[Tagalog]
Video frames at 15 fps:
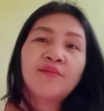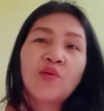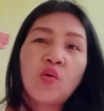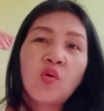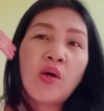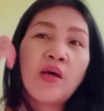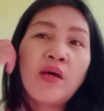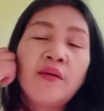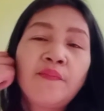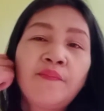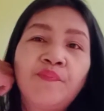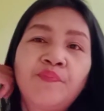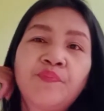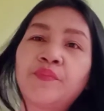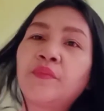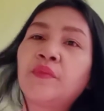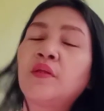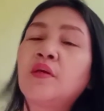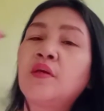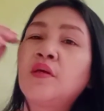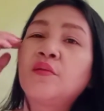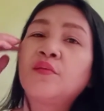So, ang
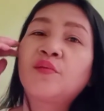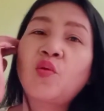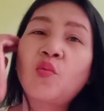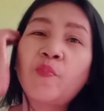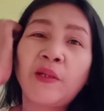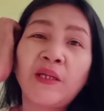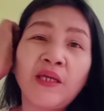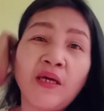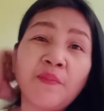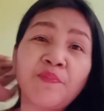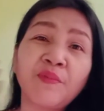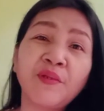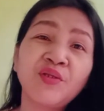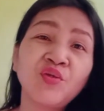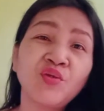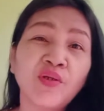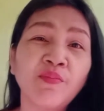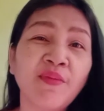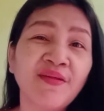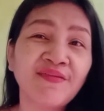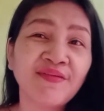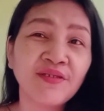So, pagka-update nyo ng
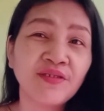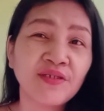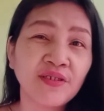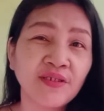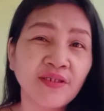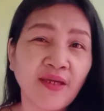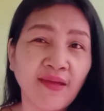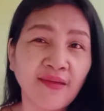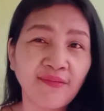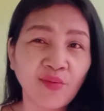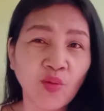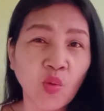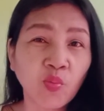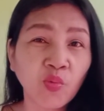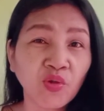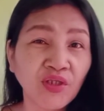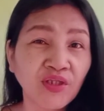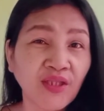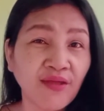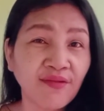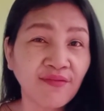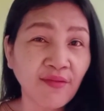messenger, guys, so, punta
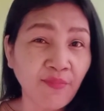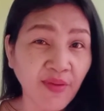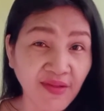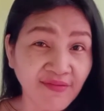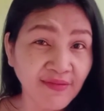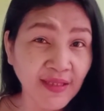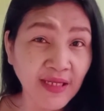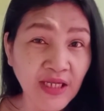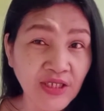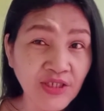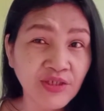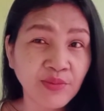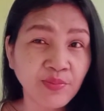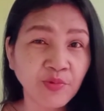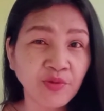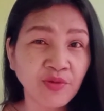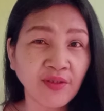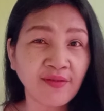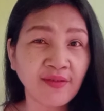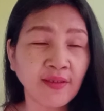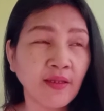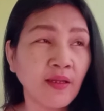tayo sa message, punta,
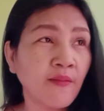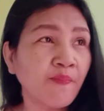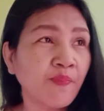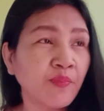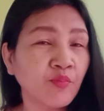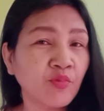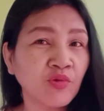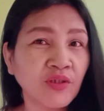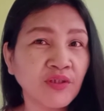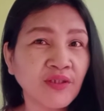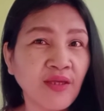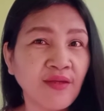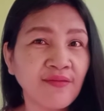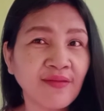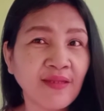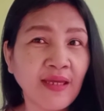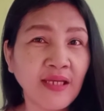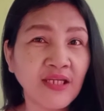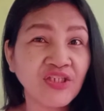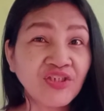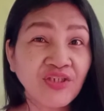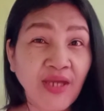sa, punta tayo
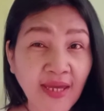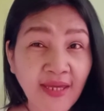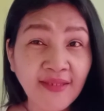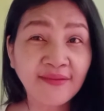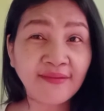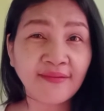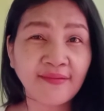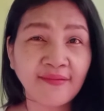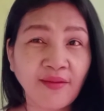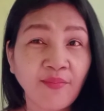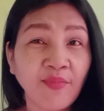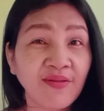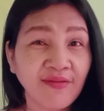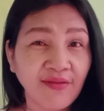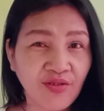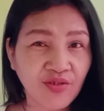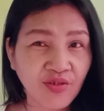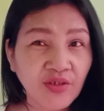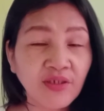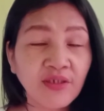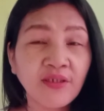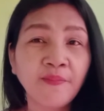sa chat, sa
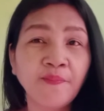messenger.